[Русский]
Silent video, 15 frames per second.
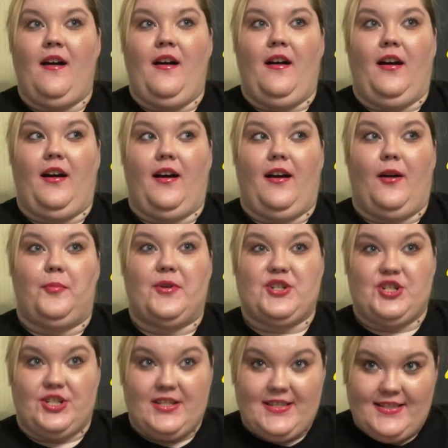а, по
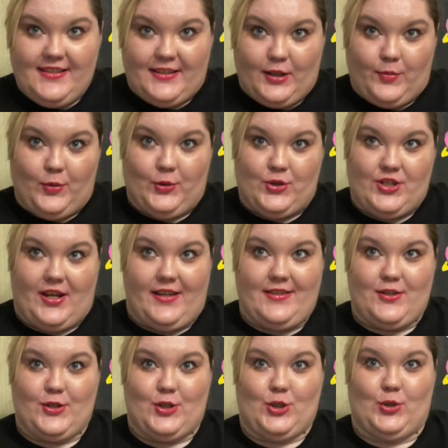жизни так
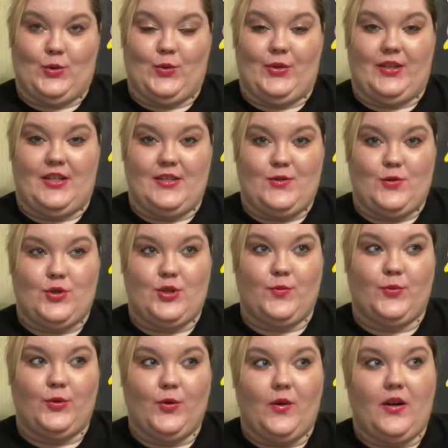получается, что есть очень
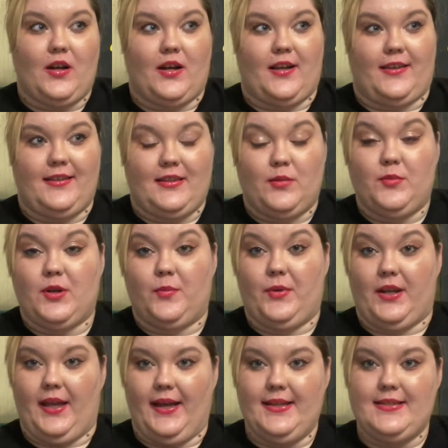много каких-то
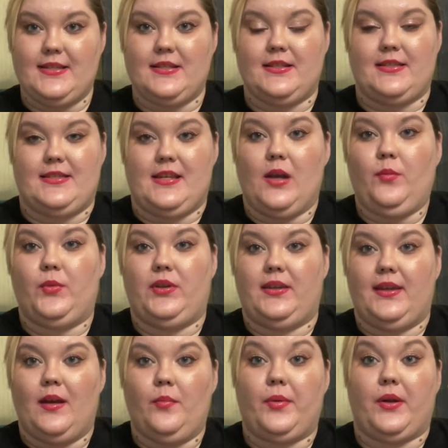мероприятий, где
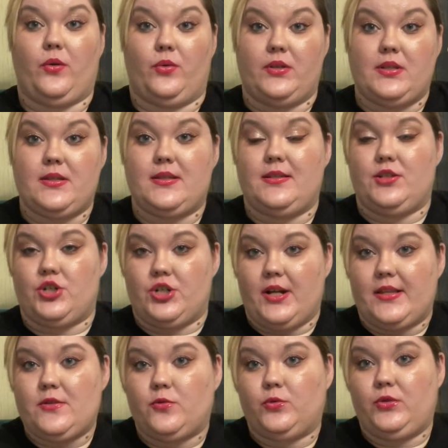мне приходится
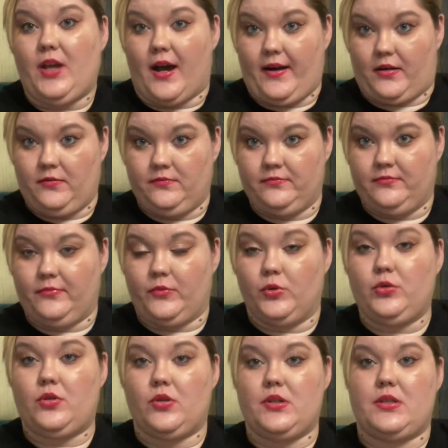держать удар. Ну,
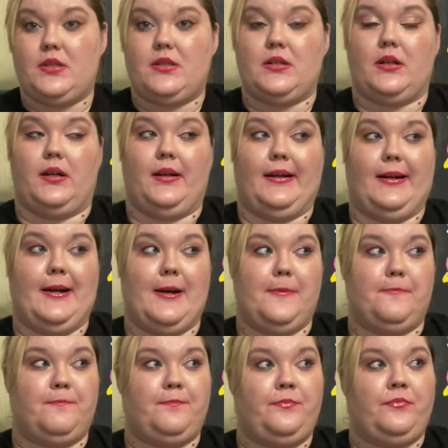то есть, э,
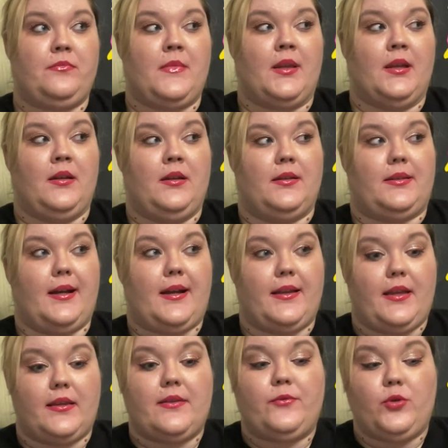так как
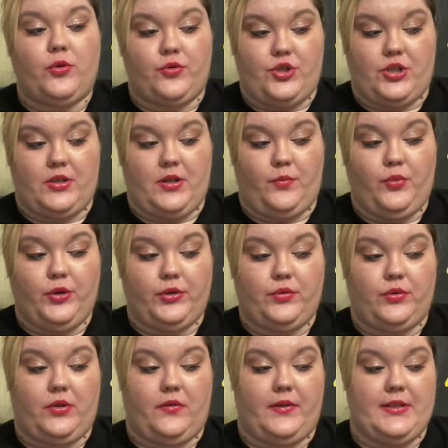я давно очень работаю
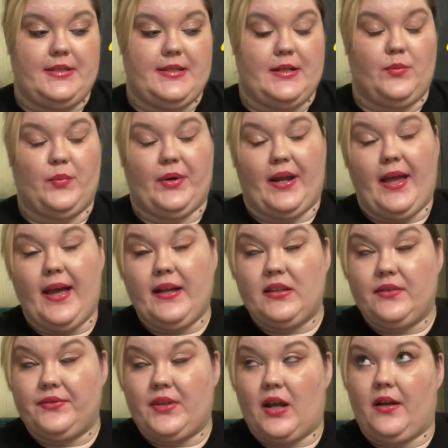руководителем
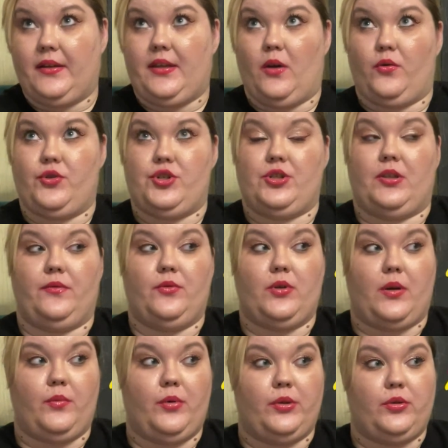проектов, так как я очень давно
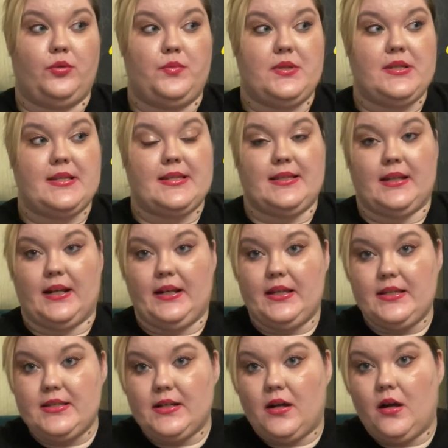работаю
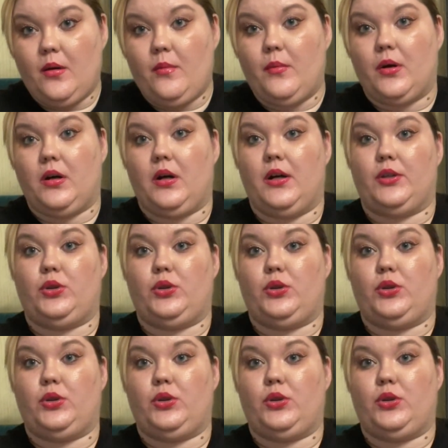бизнес-аналитиком, э,